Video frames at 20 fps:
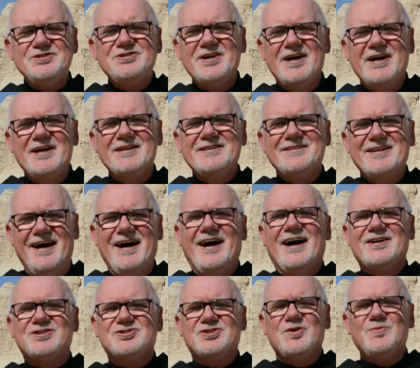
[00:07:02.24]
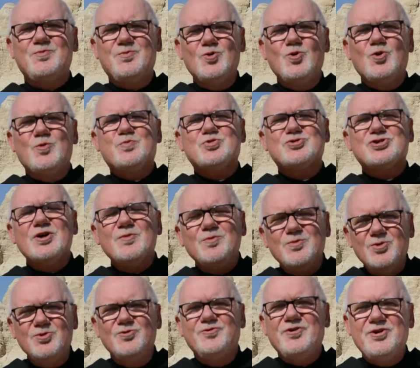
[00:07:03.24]
dzisiaj tak, że Bóg
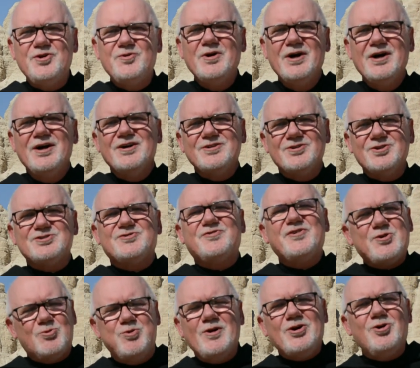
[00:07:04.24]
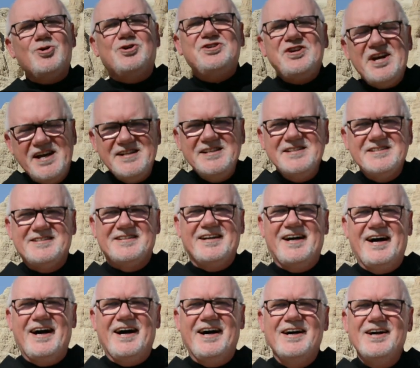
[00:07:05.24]
przemówił do zwykłego
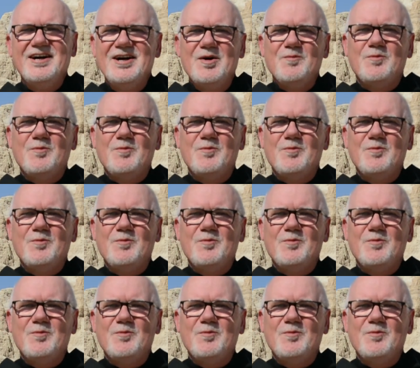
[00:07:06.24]
księdza,